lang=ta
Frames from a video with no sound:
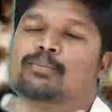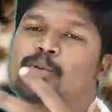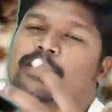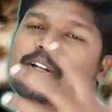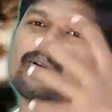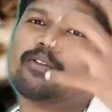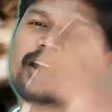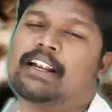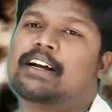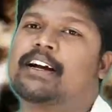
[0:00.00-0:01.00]
புலி தன்னோட
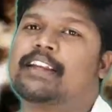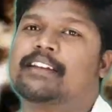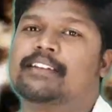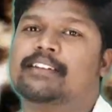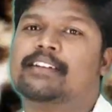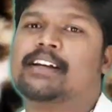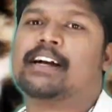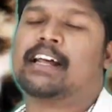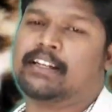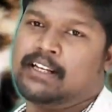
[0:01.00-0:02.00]
வாயில் கடிக்குது
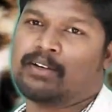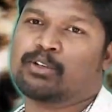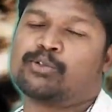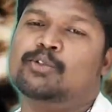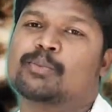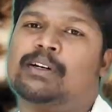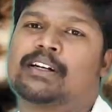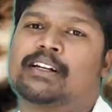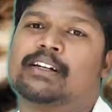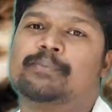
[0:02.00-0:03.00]
கரெக்டாக இவர் ஷூட்
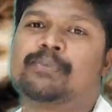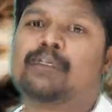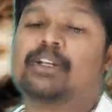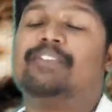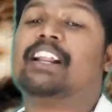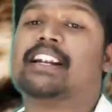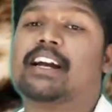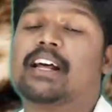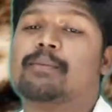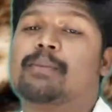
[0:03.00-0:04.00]
பண்ணுறாரு ஸோ இவ்வளோ
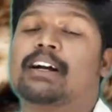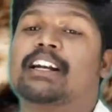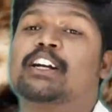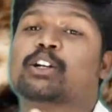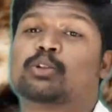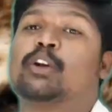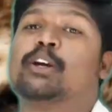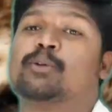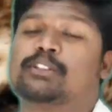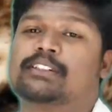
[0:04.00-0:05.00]
நாளாக மக்களுக்கு தொல்லை
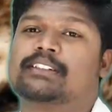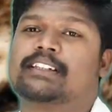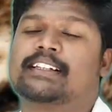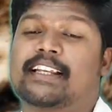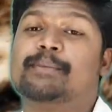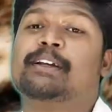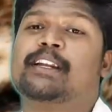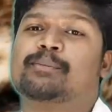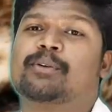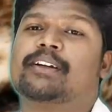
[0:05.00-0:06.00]
கொடுத்துட்டு இருந்த அந்த
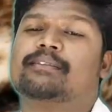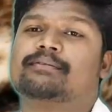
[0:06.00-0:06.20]
சைபீரியன் புலி